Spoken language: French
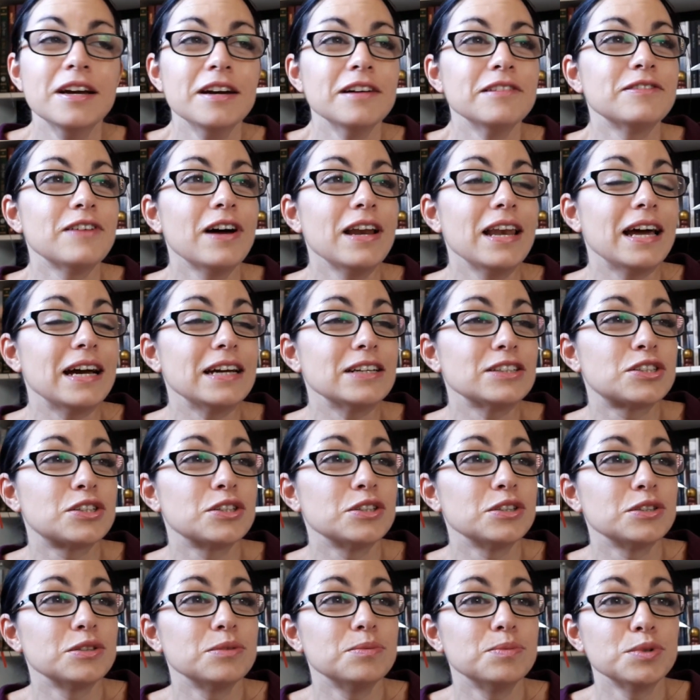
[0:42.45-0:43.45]
Voilà,
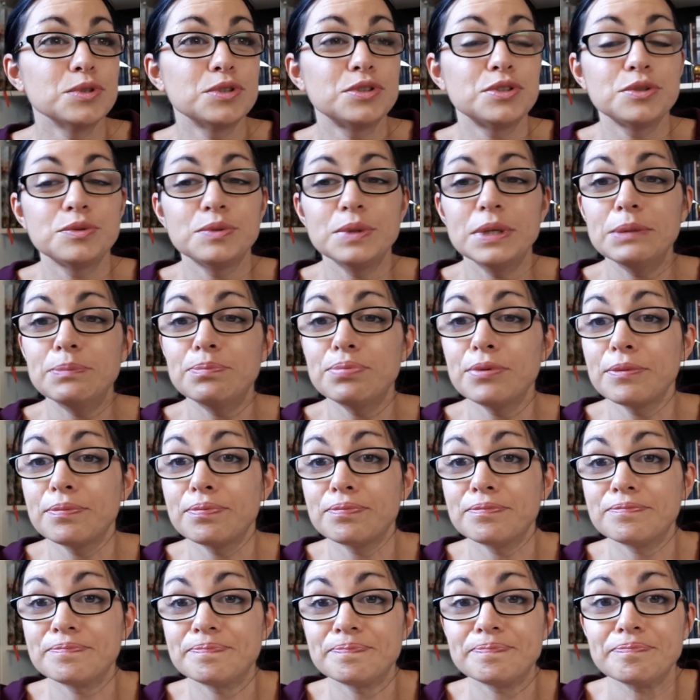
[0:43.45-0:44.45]
je me suis
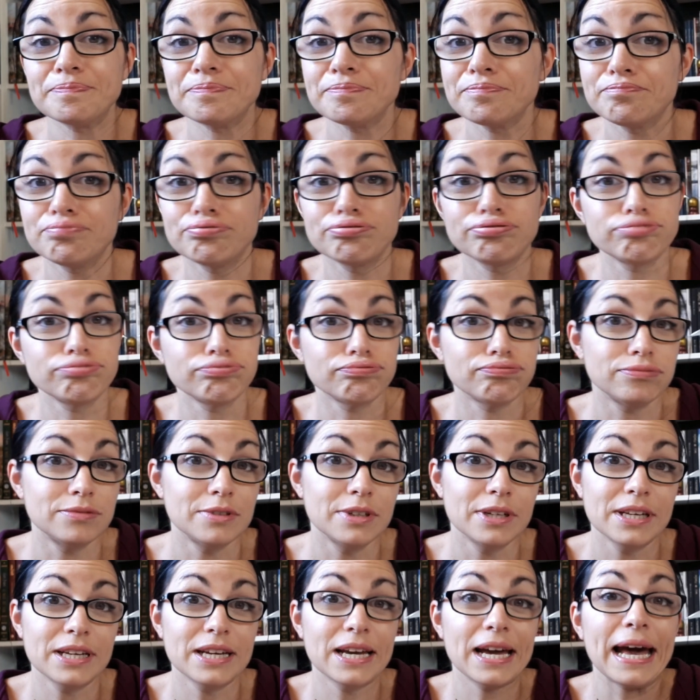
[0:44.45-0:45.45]

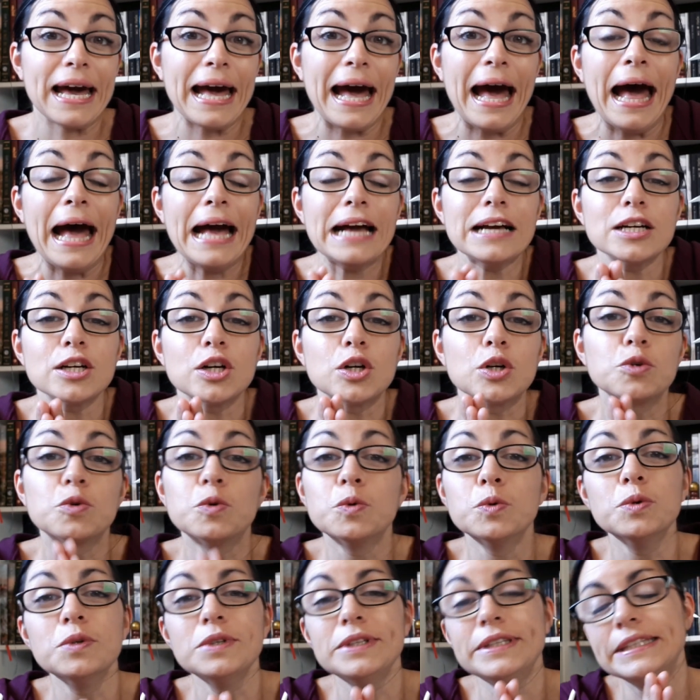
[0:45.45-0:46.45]

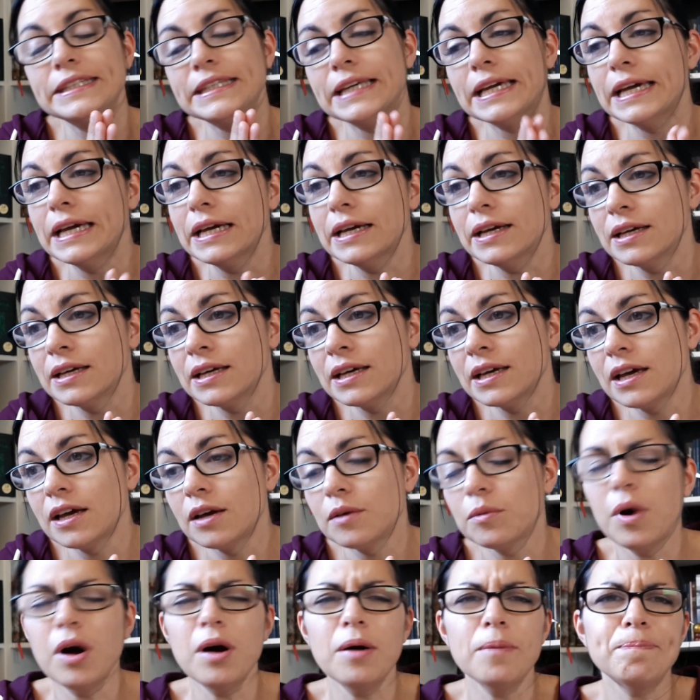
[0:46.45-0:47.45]
cracouillée
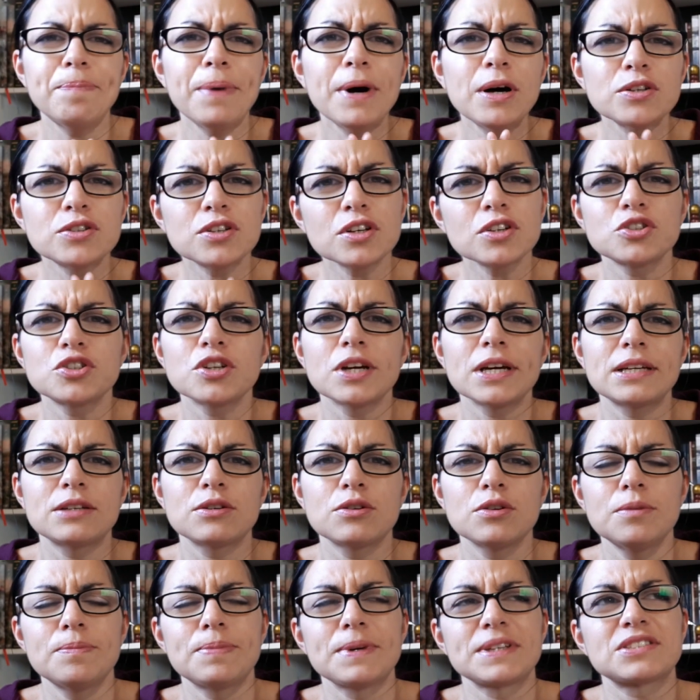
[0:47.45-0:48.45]
Bon, pas autant que j'aurais
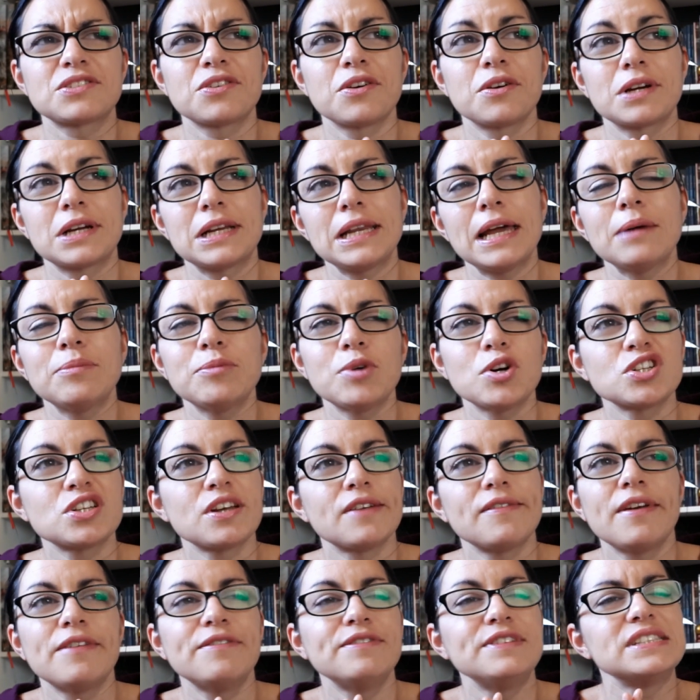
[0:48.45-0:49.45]
cru, parce que clairement,
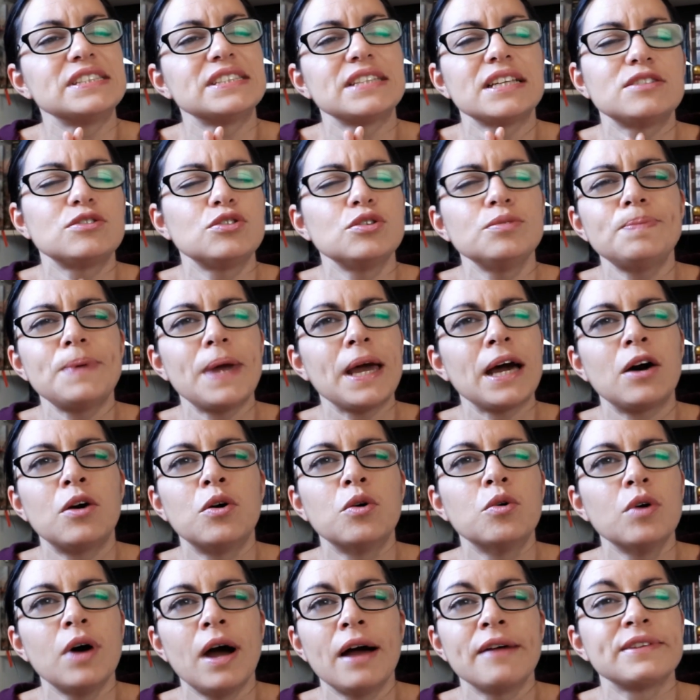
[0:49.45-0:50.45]
j'avais visé super
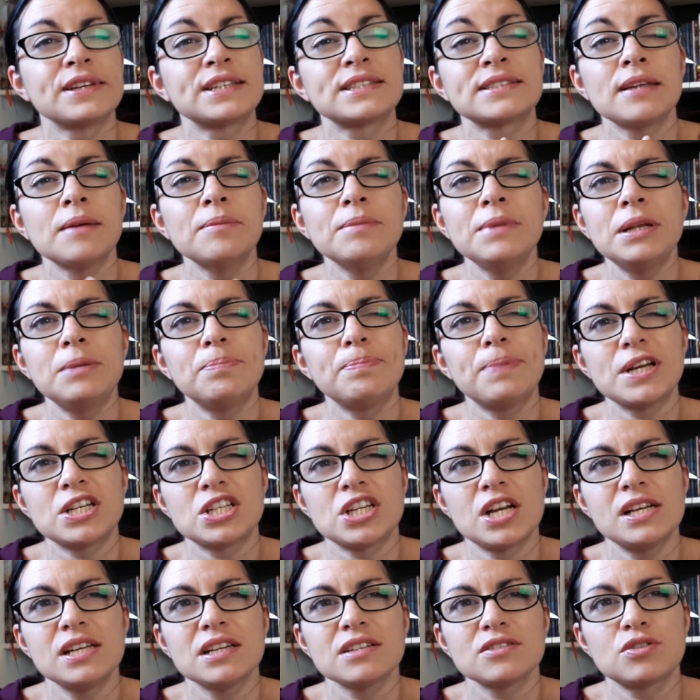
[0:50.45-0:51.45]
haut avec 5000 pages
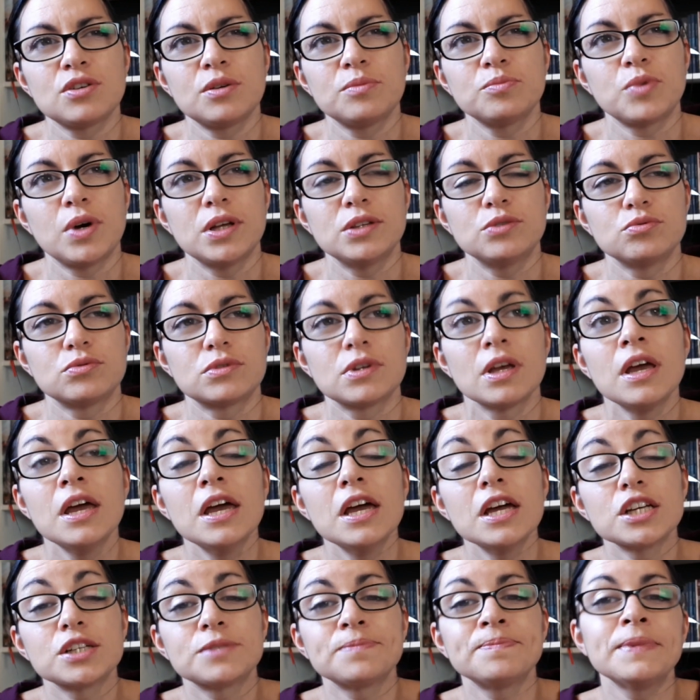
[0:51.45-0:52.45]
à lire sur le mois d'août.
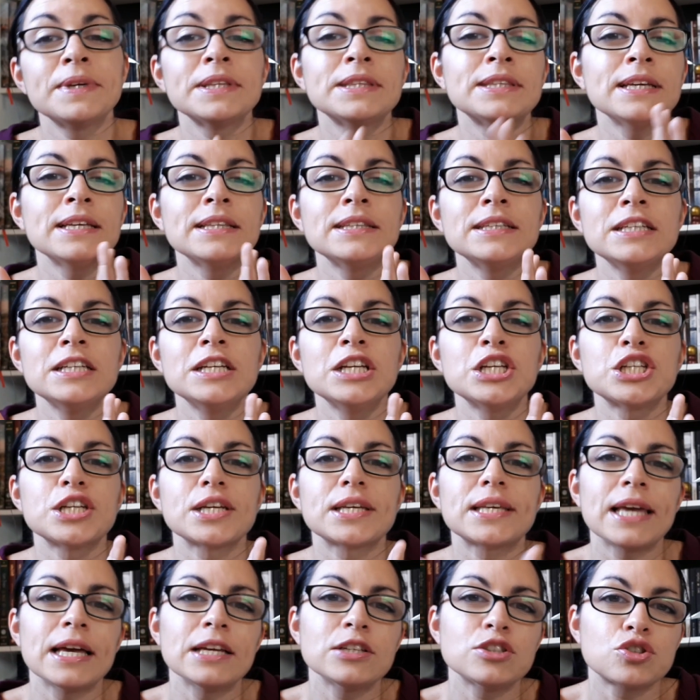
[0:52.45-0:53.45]
Je m'étais dit, j'ai
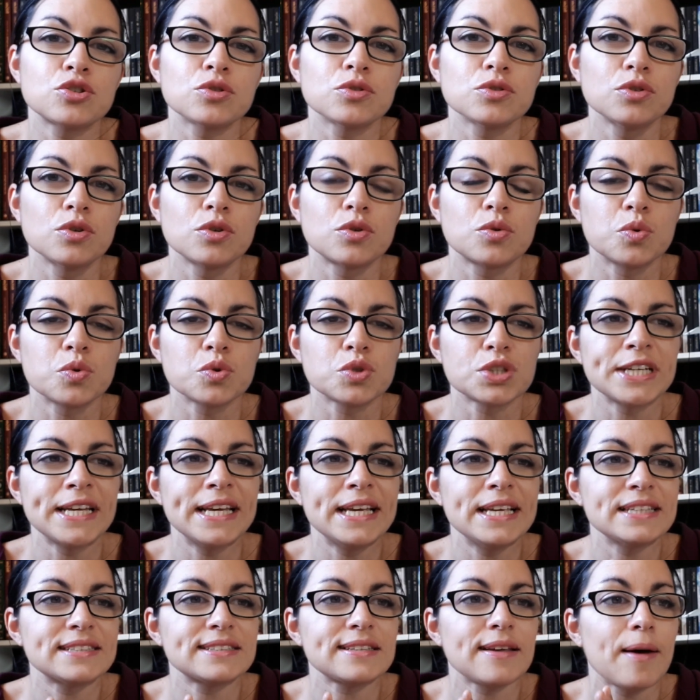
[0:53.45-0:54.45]
15 jours de
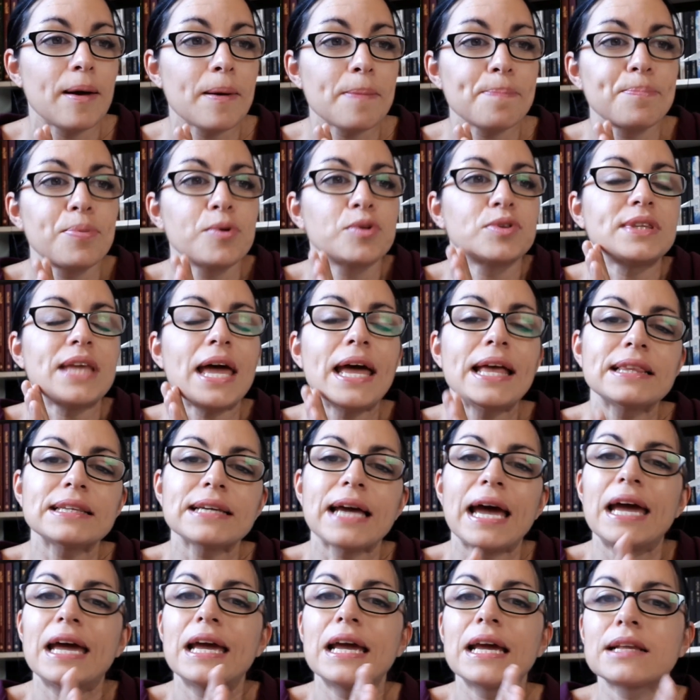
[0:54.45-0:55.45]
congé, ça va peut-être
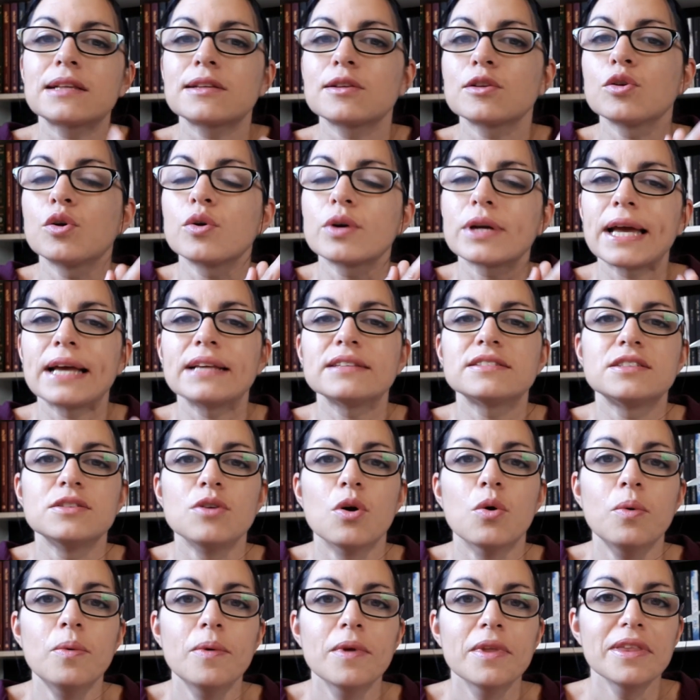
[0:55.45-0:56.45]
être,
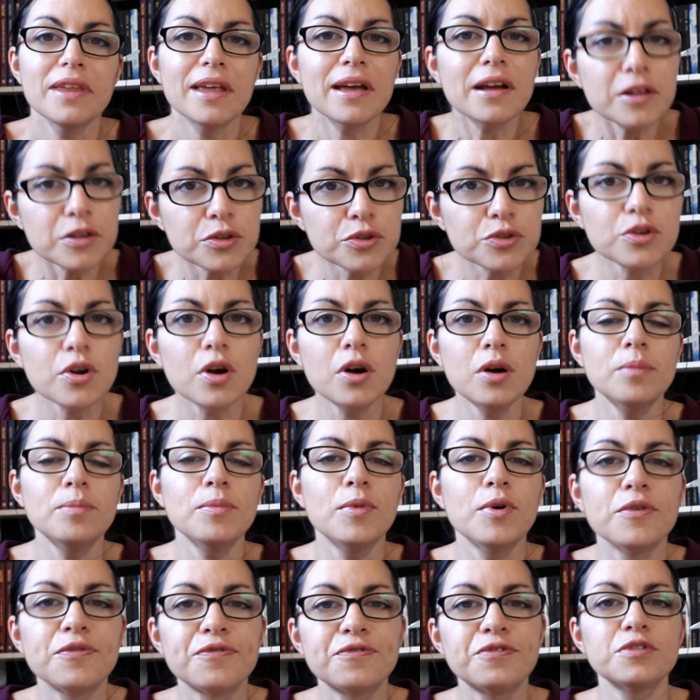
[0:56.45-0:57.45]
l'occasion de
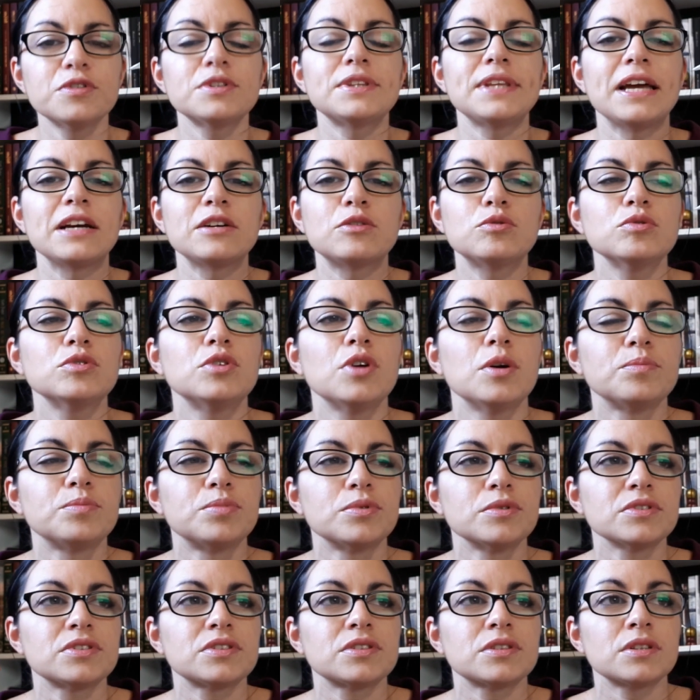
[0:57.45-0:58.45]
me foutre un coup de
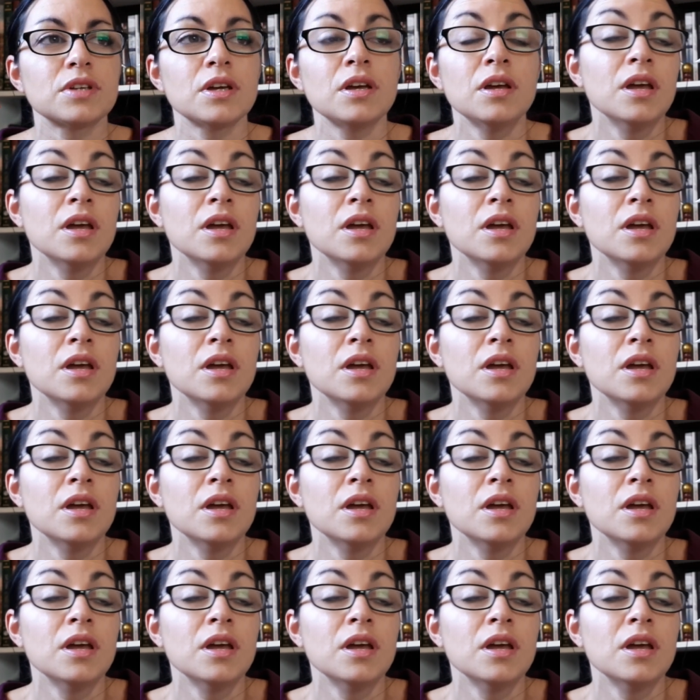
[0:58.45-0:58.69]
boost.